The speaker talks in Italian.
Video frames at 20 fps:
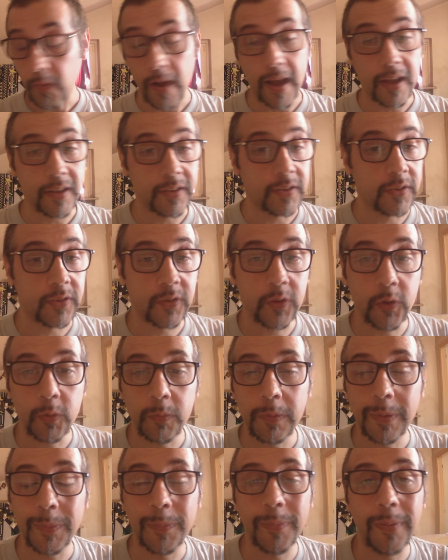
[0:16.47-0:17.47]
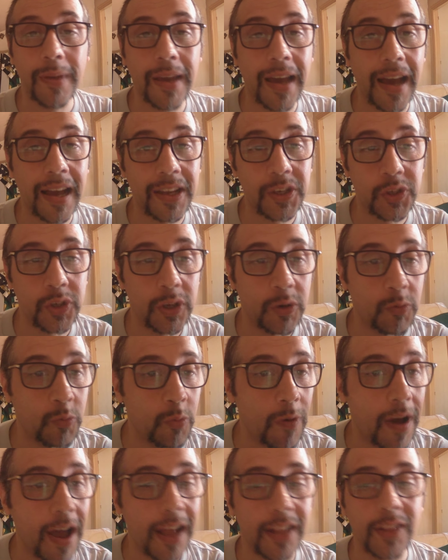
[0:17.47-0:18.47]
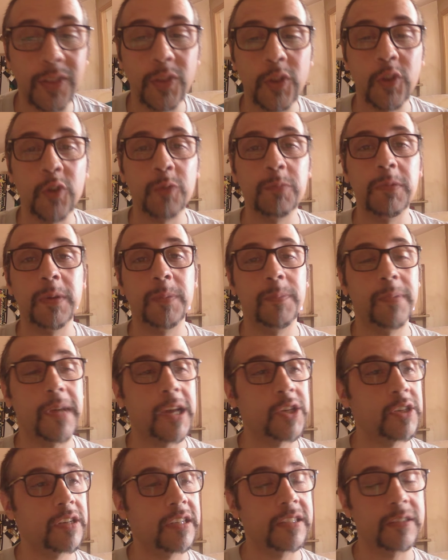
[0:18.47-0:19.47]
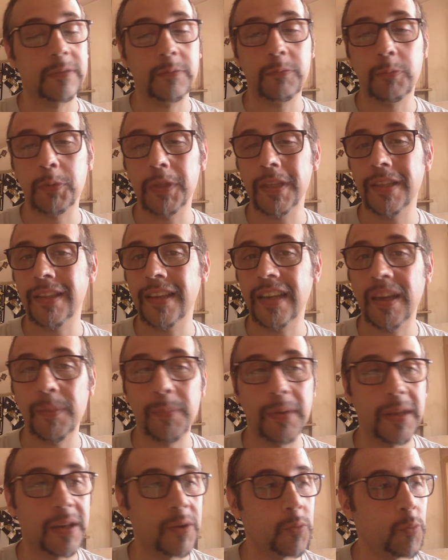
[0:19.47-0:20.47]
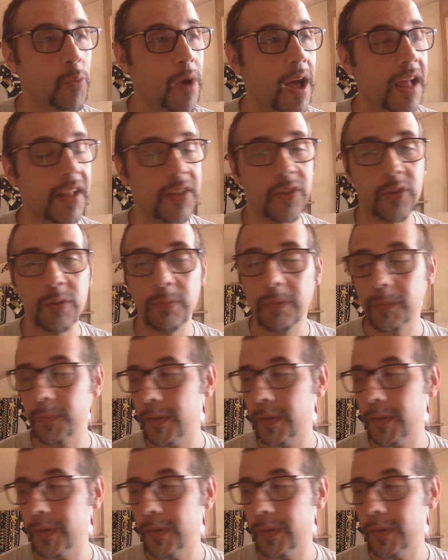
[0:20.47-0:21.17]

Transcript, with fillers: quanto mi piace, quanto mi piace, ragazzi, non potete capire quanto mi